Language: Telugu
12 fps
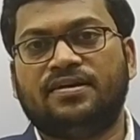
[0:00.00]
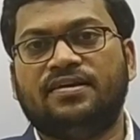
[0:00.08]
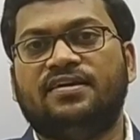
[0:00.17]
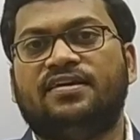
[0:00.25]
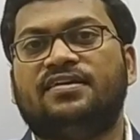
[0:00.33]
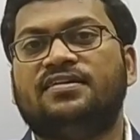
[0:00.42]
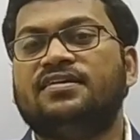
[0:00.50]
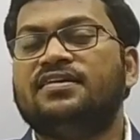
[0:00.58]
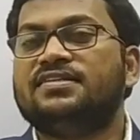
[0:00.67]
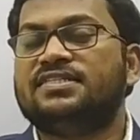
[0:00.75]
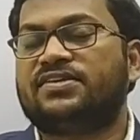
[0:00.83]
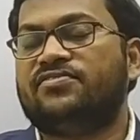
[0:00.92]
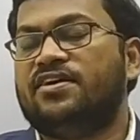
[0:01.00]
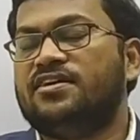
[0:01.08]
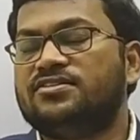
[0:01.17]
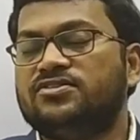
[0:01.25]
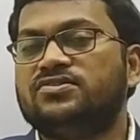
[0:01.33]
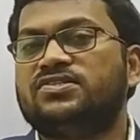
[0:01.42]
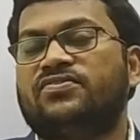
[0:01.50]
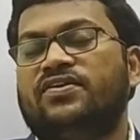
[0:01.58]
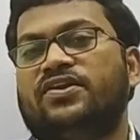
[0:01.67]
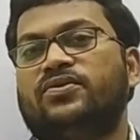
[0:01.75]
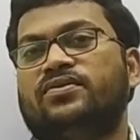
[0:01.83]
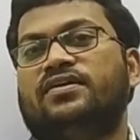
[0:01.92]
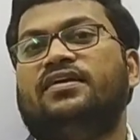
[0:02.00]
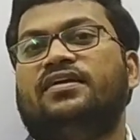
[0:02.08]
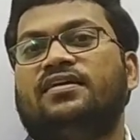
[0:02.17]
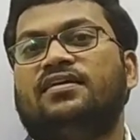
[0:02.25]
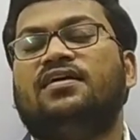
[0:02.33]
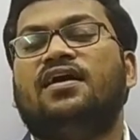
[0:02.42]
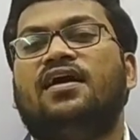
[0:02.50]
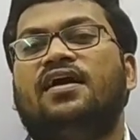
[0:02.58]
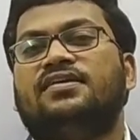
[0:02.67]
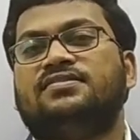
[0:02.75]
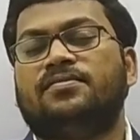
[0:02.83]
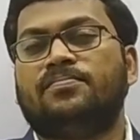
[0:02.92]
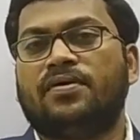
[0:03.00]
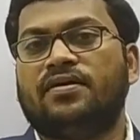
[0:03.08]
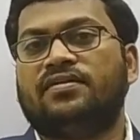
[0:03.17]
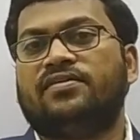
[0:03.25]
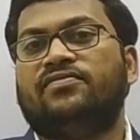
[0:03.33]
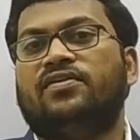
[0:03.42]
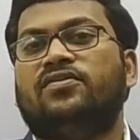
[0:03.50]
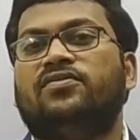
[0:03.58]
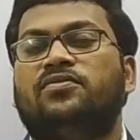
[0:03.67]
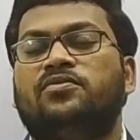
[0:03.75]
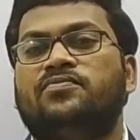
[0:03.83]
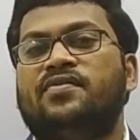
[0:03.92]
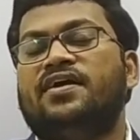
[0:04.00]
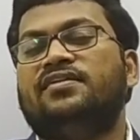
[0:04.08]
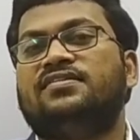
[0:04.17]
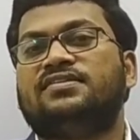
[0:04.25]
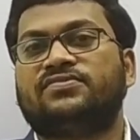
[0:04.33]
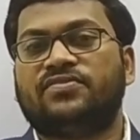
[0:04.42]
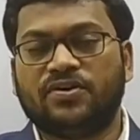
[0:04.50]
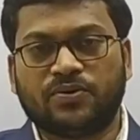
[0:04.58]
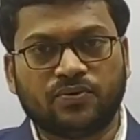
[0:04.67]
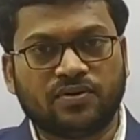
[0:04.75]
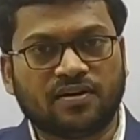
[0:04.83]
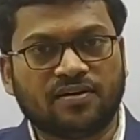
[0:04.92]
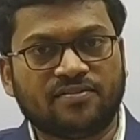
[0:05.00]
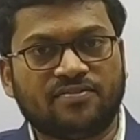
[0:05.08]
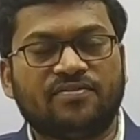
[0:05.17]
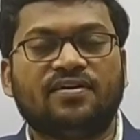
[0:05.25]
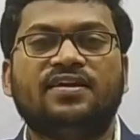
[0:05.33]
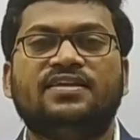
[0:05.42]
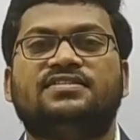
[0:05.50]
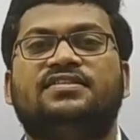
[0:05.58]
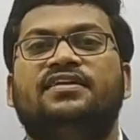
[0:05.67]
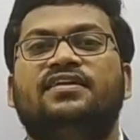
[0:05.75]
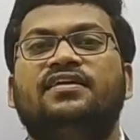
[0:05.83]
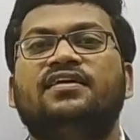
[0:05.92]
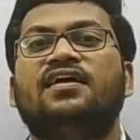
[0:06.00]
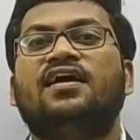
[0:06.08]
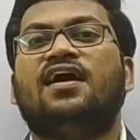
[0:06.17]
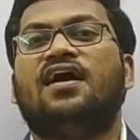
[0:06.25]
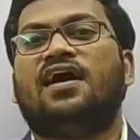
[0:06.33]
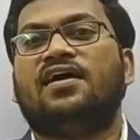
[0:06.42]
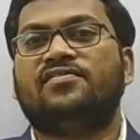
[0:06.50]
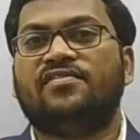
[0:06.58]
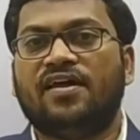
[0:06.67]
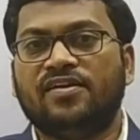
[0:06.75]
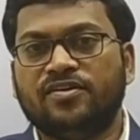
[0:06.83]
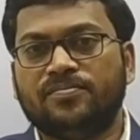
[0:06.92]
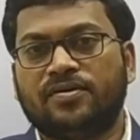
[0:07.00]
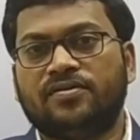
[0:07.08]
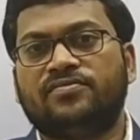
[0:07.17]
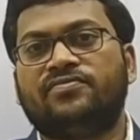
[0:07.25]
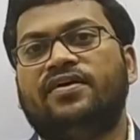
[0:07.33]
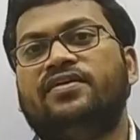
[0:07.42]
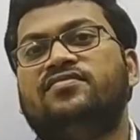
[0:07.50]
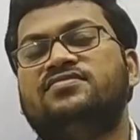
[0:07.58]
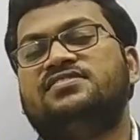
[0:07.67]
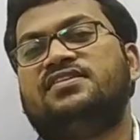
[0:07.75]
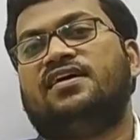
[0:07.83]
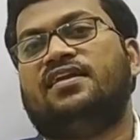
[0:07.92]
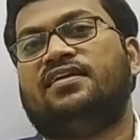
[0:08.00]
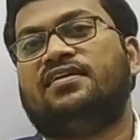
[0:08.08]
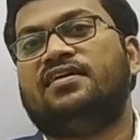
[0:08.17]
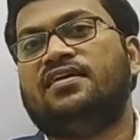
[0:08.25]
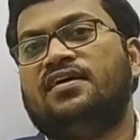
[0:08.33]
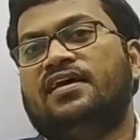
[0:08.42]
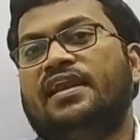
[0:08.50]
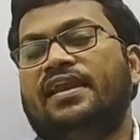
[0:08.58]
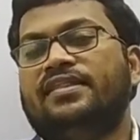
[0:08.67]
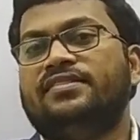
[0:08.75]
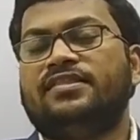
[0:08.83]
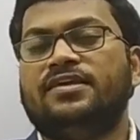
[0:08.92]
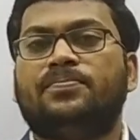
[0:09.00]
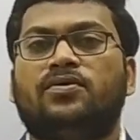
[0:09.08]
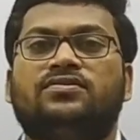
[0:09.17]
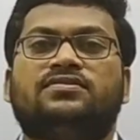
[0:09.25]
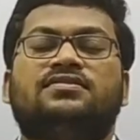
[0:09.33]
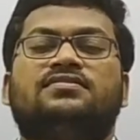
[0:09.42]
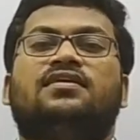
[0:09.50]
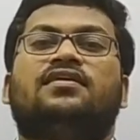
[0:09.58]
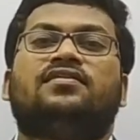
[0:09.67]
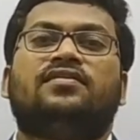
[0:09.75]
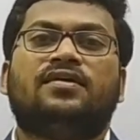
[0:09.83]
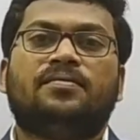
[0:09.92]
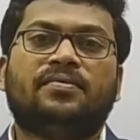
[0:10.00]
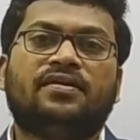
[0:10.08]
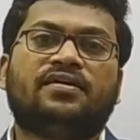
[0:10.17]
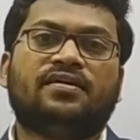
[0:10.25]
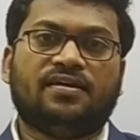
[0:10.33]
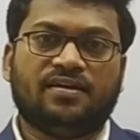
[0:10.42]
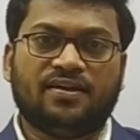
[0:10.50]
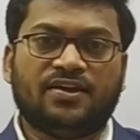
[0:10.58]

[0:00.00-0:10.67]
అండి స్క్వేర్స్ స్క్వేర్ రూట్ అండి ఎగ్జామ్ పాయింట్ ఆఫ్ వ్యూలో ఫైన్ ద స్క్వేర్ రూట్ ఆఫ్ అని ఇస్తాడండి ఆ వాల్యూని మనం ఫైండ్ అవుట్ చేయాలి లెంతీ ప్రాసెస్ కాకుండా మనకి